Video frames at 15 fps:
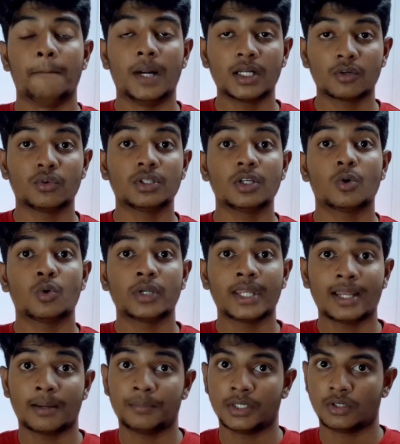பட் வந்து குட்டி
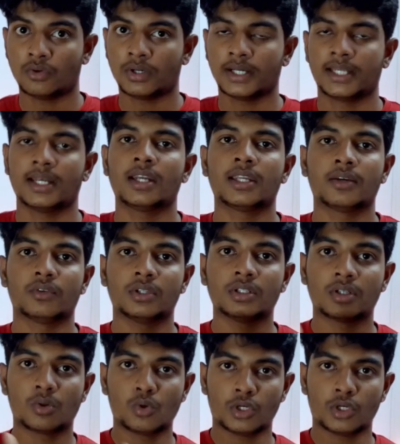கேபினட் வாங்கினீங்கன்னா நீங்கள் வந்து